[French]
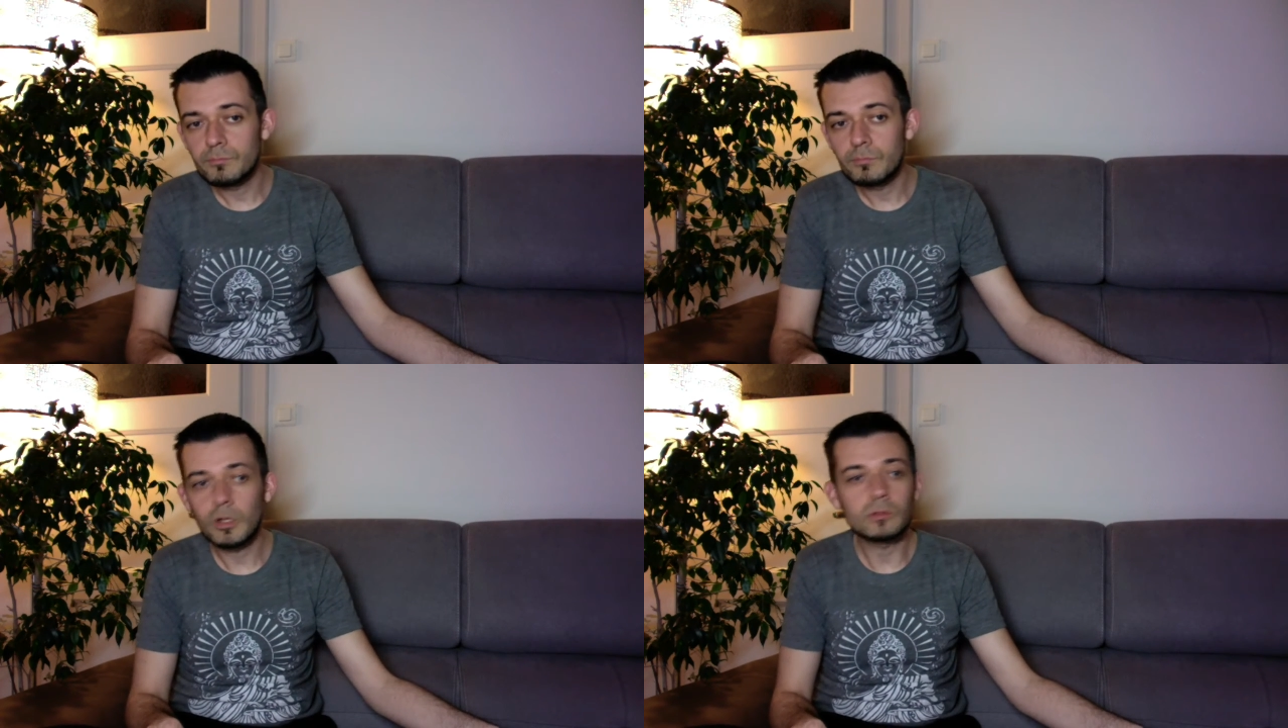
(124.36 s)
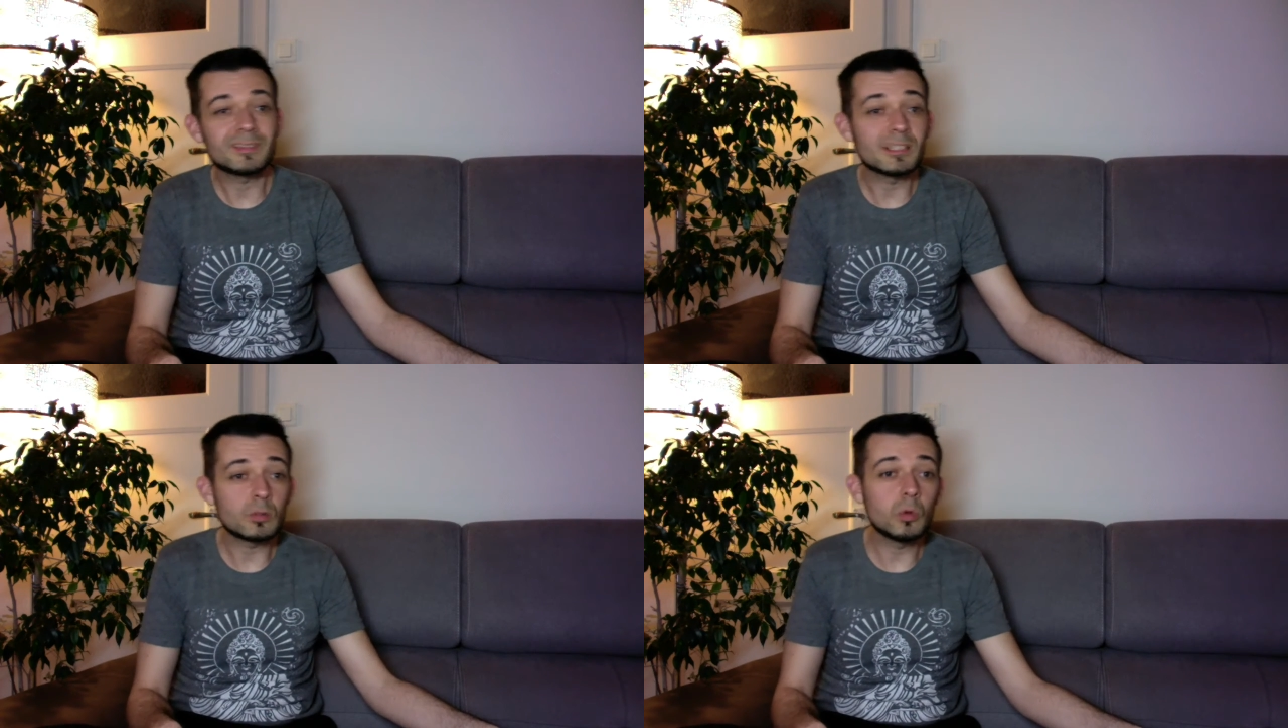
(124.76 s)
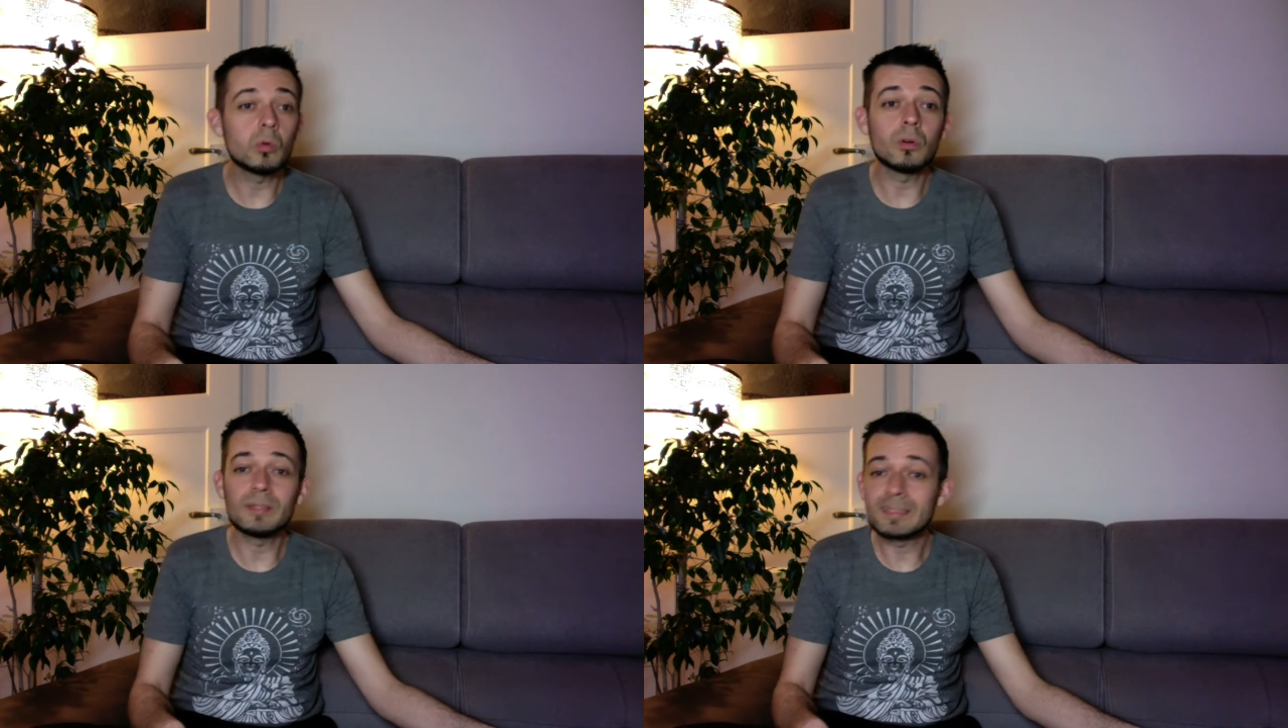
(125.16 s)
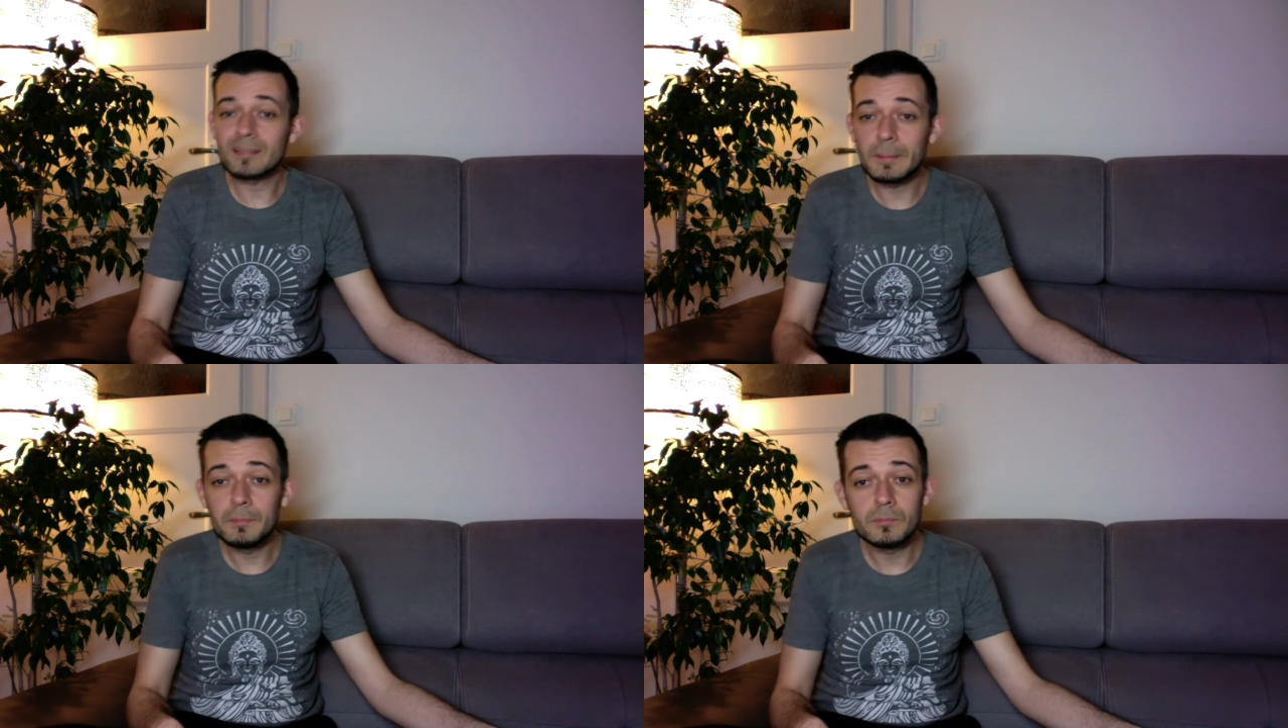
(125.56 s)
Quand on est trop en
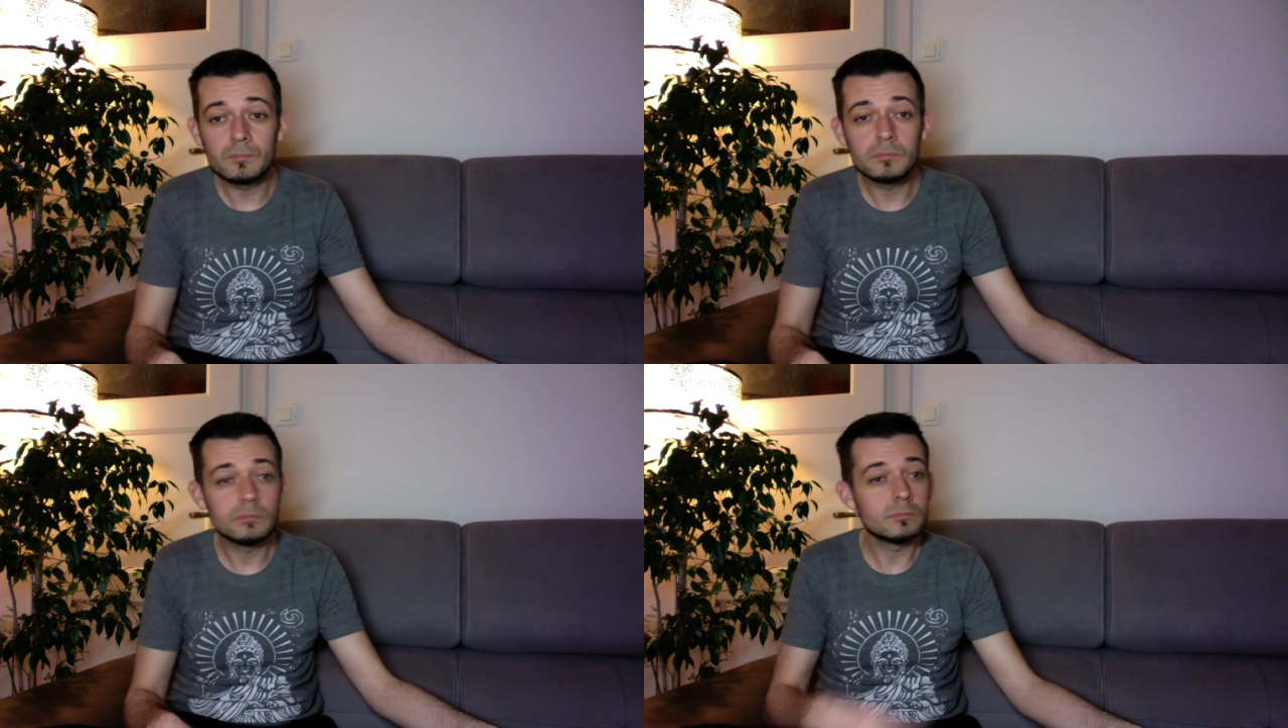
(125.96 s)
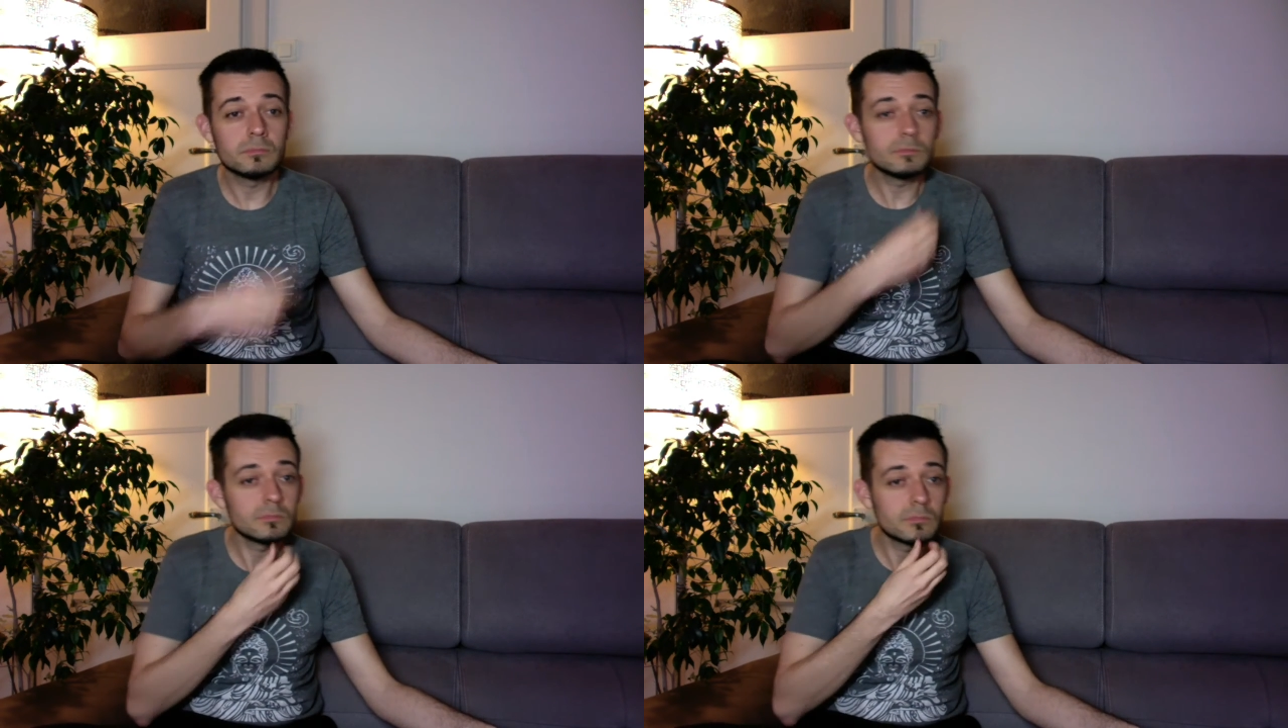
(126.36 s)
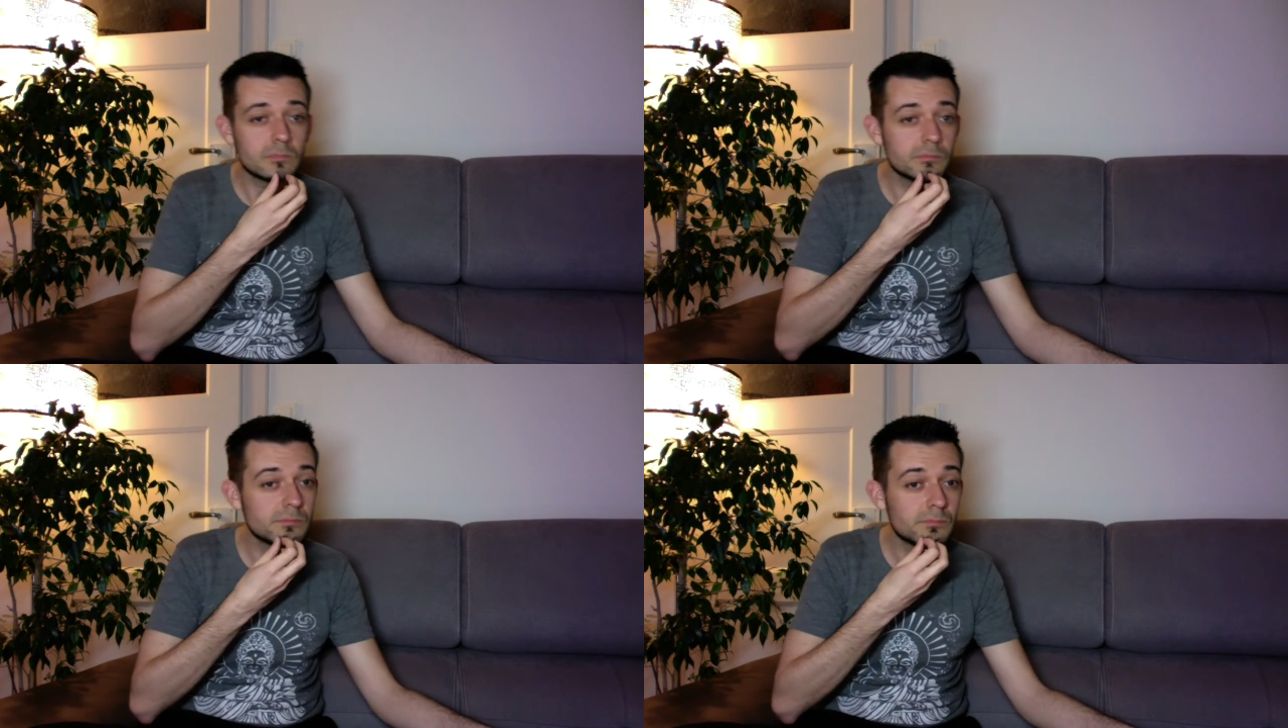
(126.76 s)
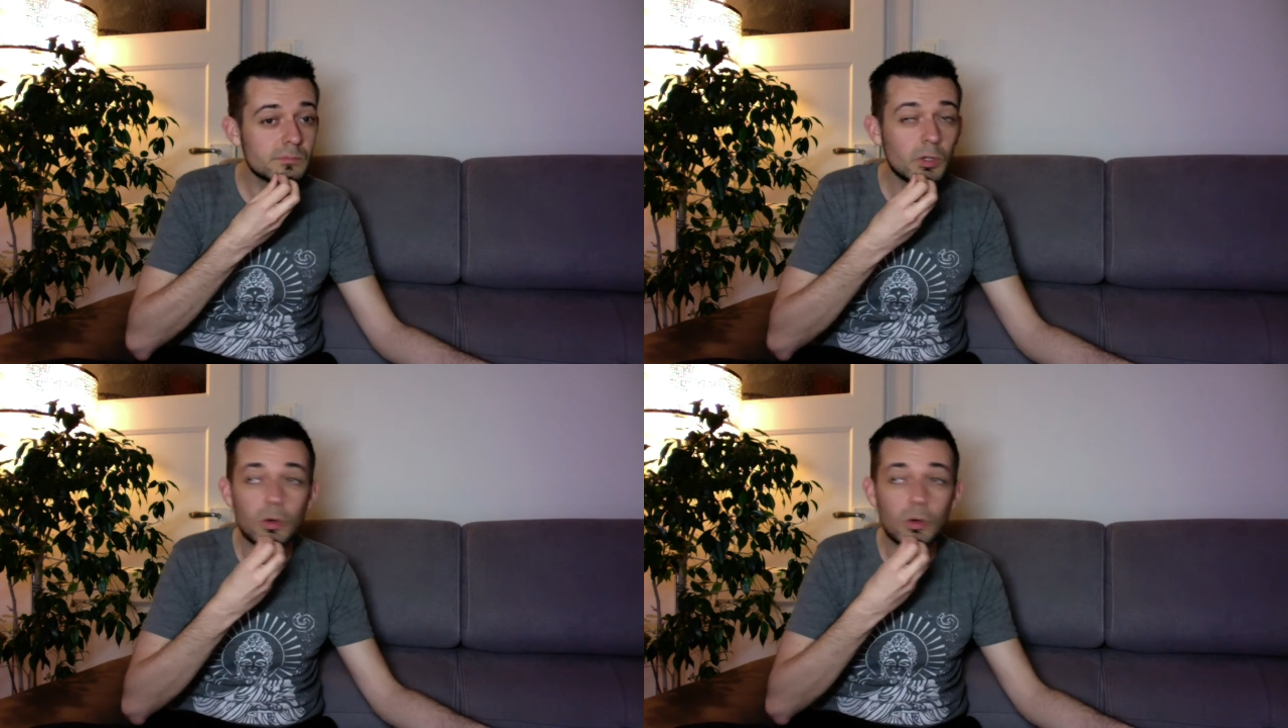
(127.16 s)
extrême, dans